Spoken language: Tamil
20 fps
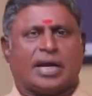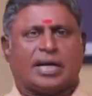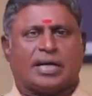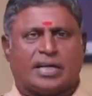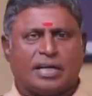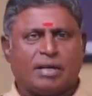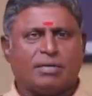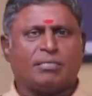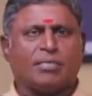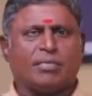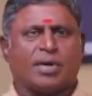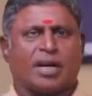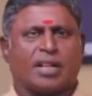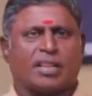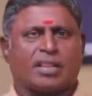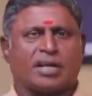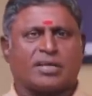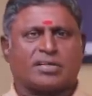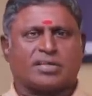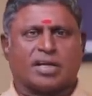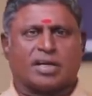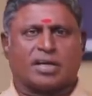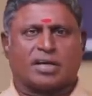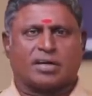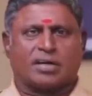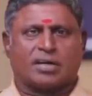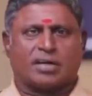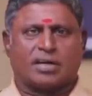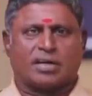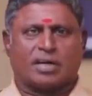என் டீம் மேலதான் தான்
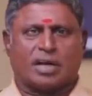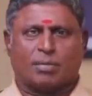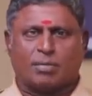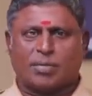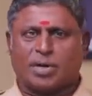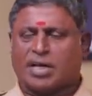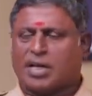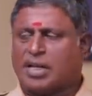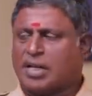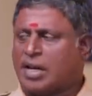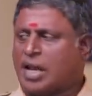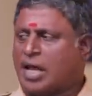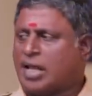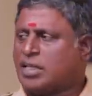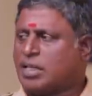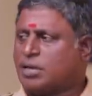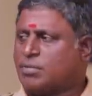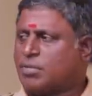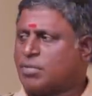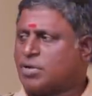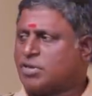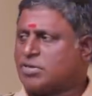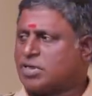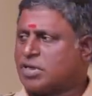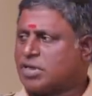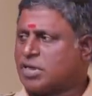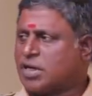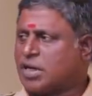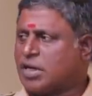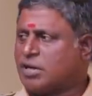சார் நான் நம்பிக்கை அதிகமாக